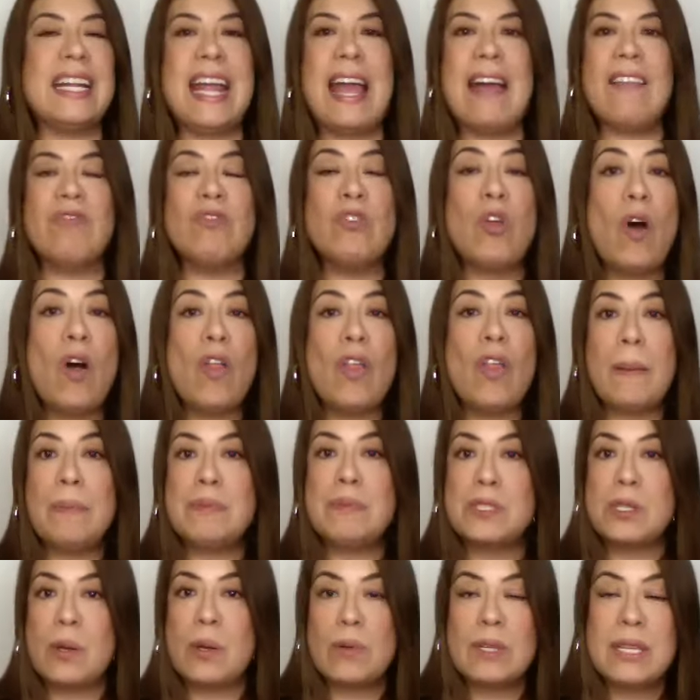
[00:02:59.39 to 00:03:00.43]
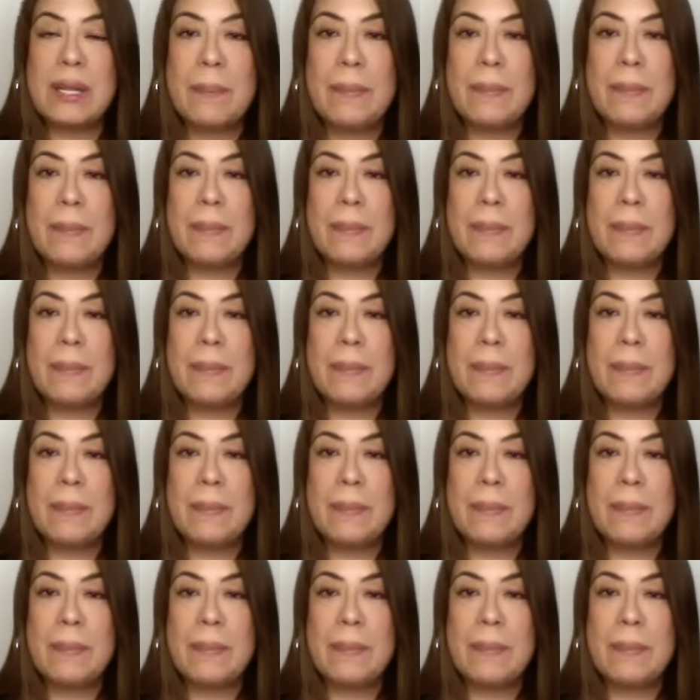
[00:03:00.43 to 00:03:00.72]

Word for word: absolutamente todo